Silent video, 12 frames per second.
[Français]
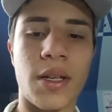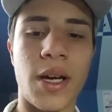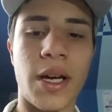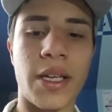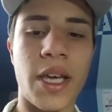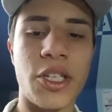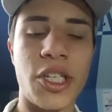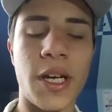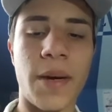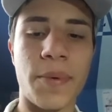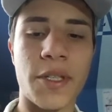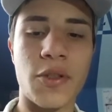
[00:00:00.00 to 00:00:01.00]
réagir
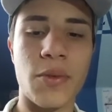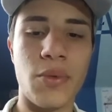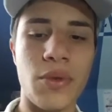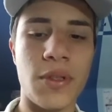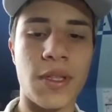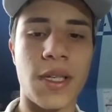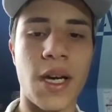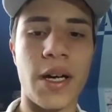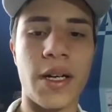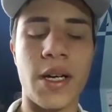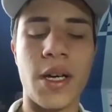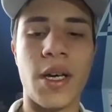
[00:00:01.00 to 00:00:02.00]
après ce but, car